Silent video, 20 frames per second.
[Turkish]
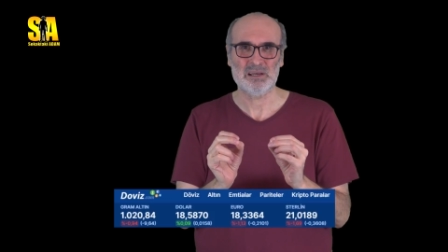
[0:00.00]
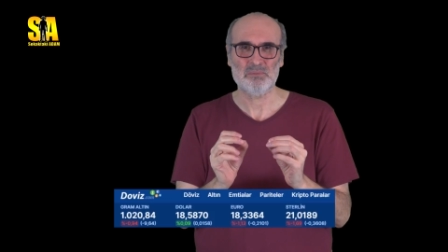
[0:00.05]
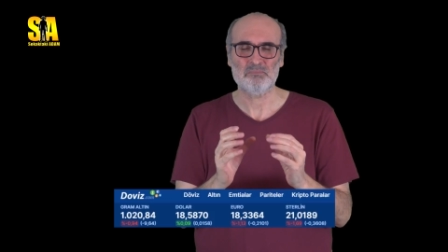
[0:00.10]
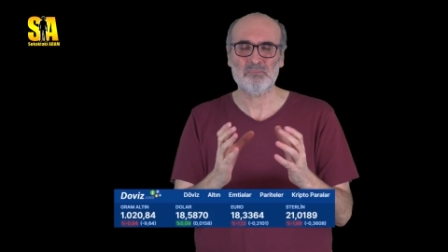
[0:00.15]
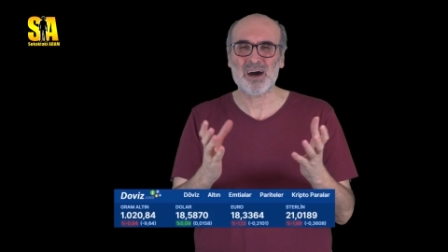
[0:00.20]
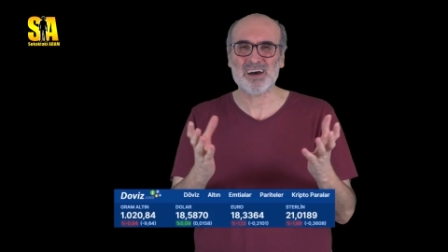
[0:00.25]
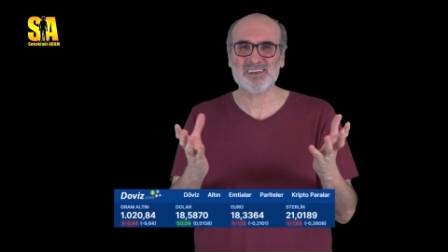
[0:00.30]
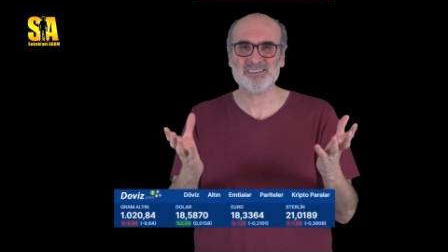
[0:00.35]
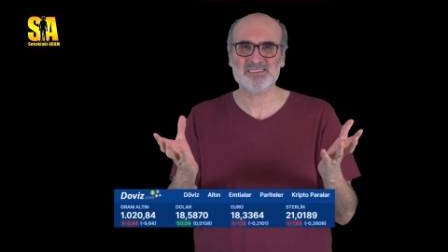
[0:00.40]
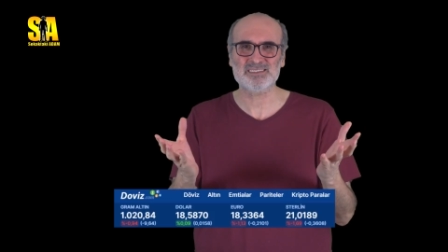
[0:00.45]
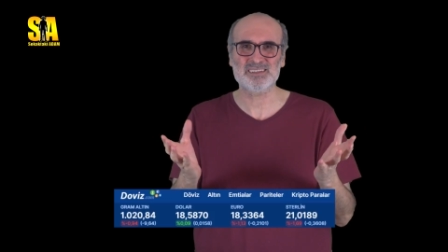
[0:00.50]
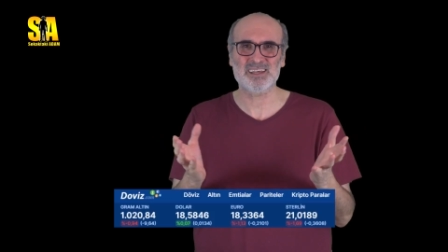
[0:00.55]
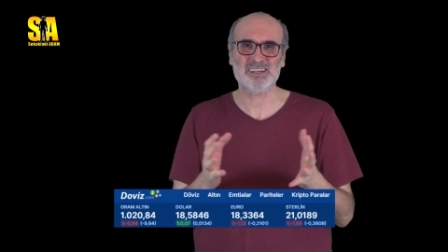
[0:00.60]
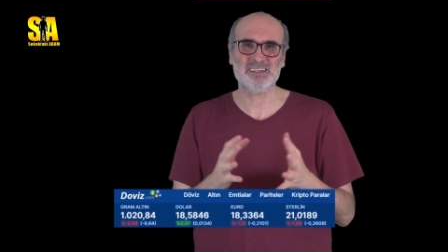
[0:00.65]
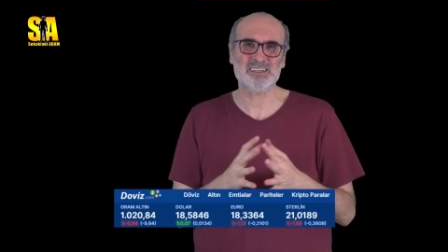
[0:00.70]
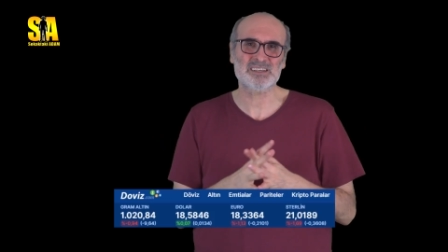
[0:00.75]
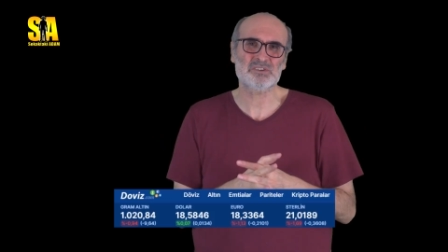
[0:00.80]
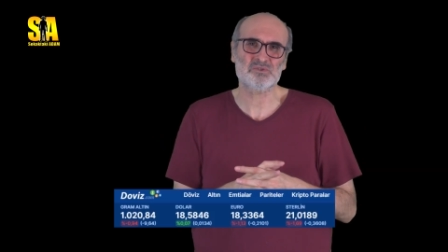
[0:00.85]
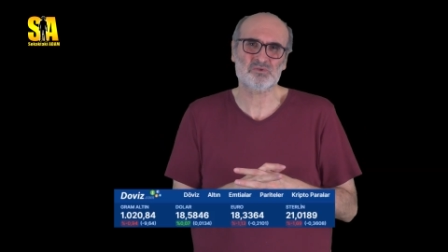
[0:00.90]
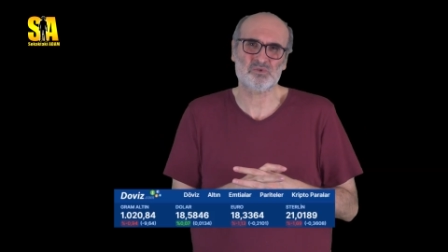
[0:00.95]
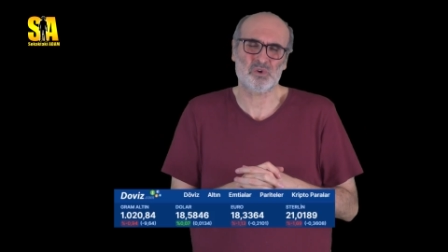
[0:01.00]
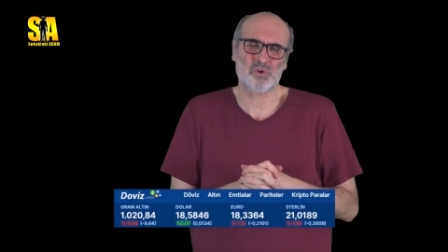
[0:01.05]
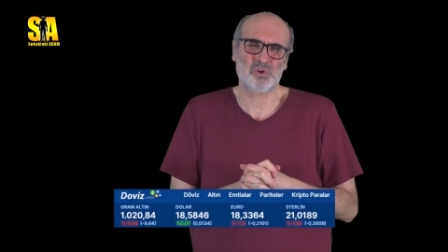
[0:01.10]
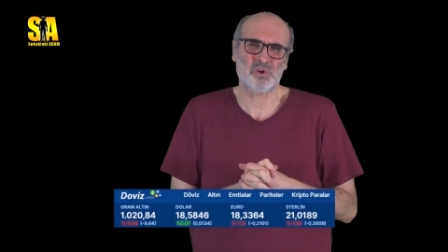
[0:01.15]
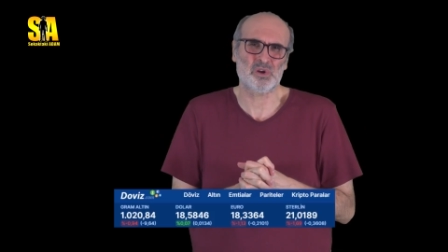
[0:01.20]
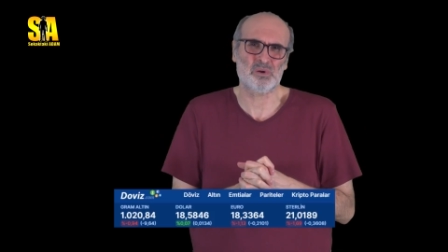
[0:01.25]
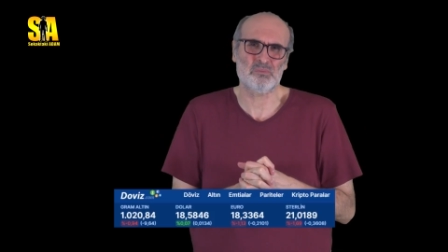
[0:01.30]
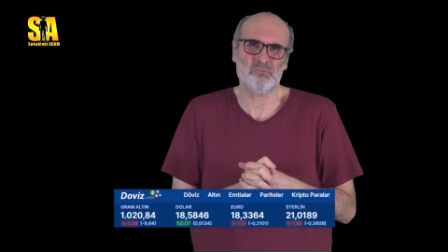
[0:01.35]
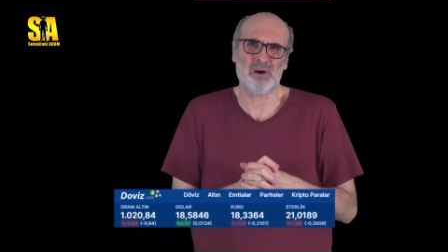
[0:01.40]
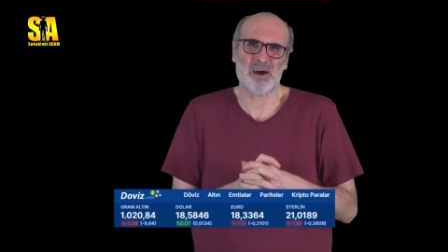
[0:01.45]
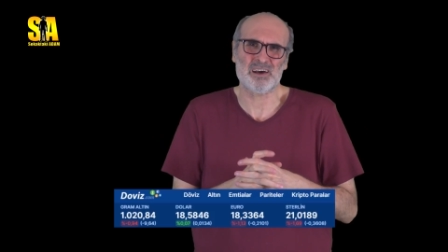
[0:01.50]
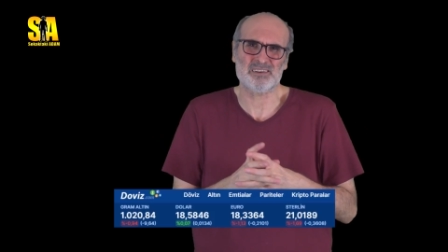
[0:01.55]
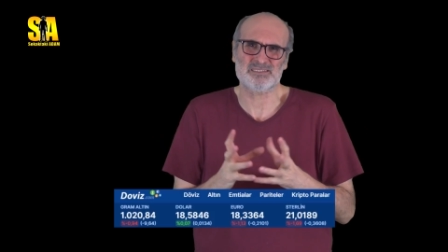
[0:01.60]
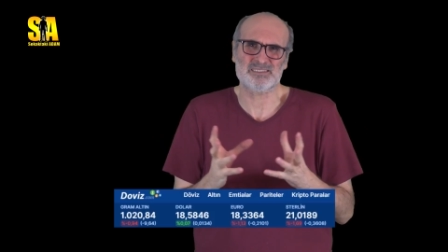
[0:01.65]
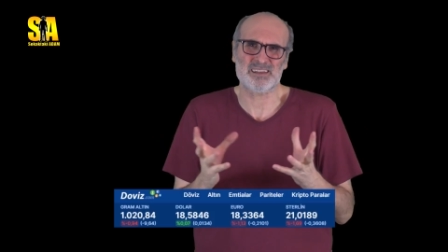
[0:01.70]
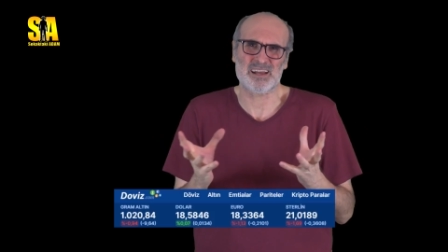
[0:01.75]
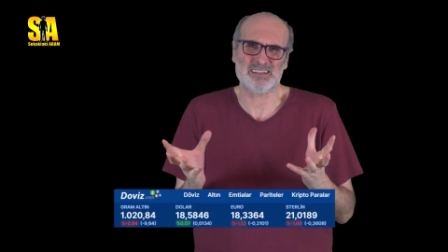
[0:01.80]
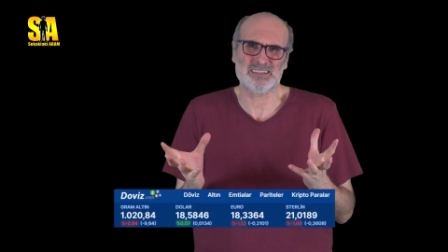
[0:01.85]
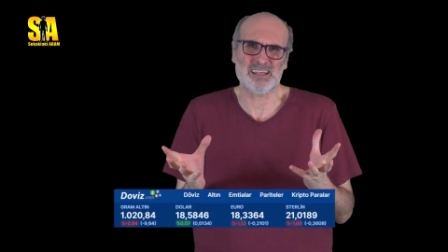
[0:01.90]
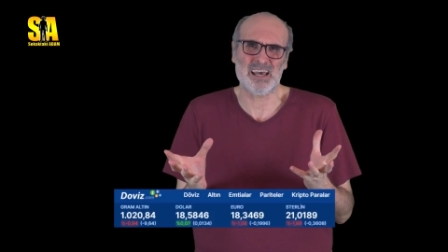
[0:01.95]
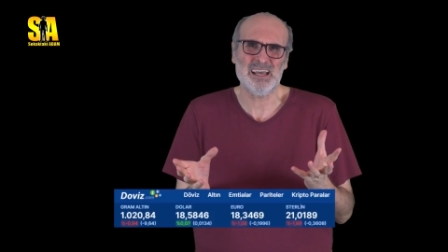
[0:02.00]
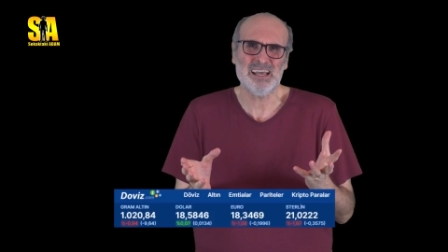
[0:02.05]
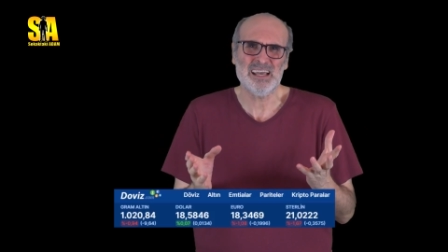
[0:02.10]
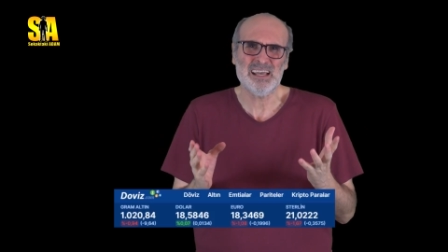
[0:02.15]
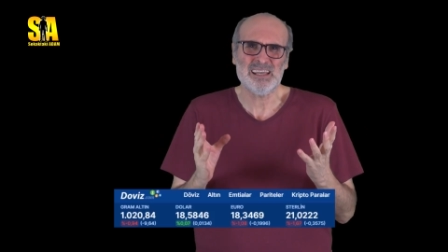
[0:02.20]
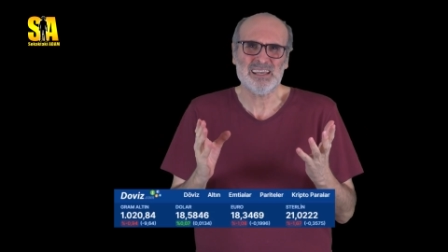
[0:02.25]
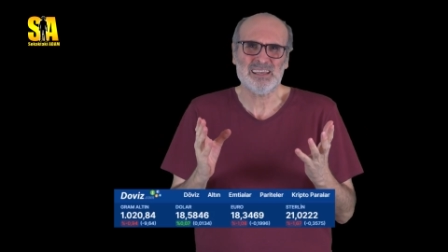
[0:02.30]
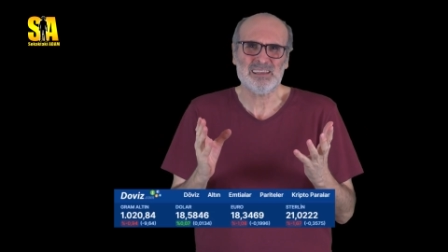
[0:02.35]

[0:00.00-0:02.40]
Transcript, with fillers: Bazıları soruyorum bazılarına